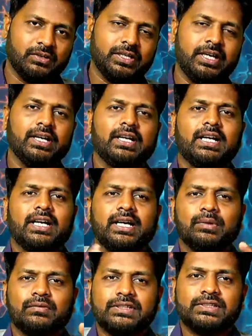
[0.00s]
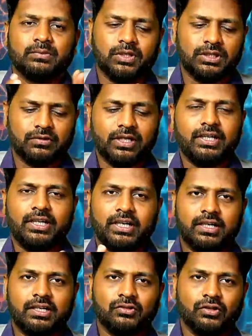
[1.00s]
ஓகே இப்போ ஃபஸ்ட்டு பொறுத்த வரைக்கும் நான்
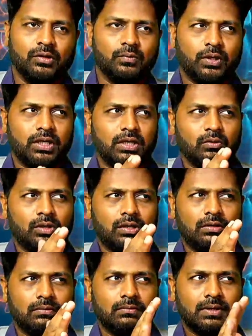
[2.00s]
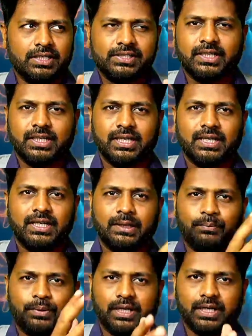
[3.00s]
ஏற்கனவே சொன்னது போல் ஒரு மனுஷங்களை
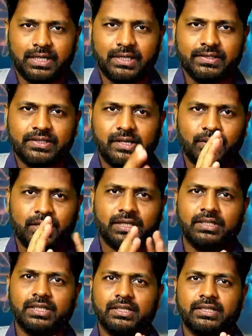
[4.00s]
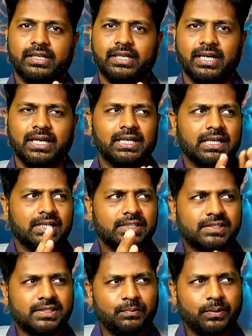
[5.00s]
எப்படி எனக்கு அண்டர்ஸ்டாண்ட் பண்ணுறதுங்கிறது தெரியல
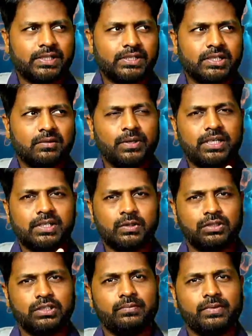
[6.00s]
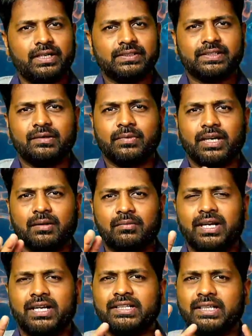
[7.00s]
ஜஸ்ட்டு பேச்சை பேச்சை வச்சு நம்ம அண்டர்ஸ்டாண்ட்
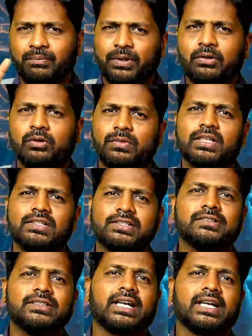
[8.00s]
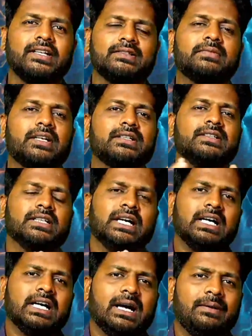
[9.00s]
பண்ணலாமா இல்லை எப்படி ஒரு மனுஷனை வந்து அனலைஸ் பண்ணுறது
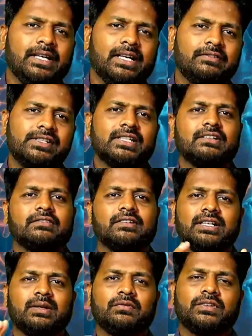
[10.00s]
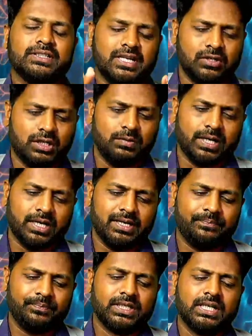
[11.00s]
அப்படிங்கிற விஷயத்தை வந்து நம்ம ஃபஸ்ட் எடுத்தோன்னே
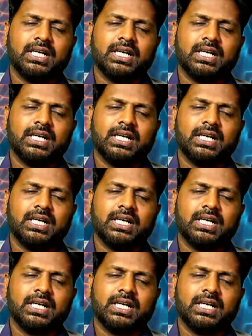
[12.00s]
பார்க்கலாம்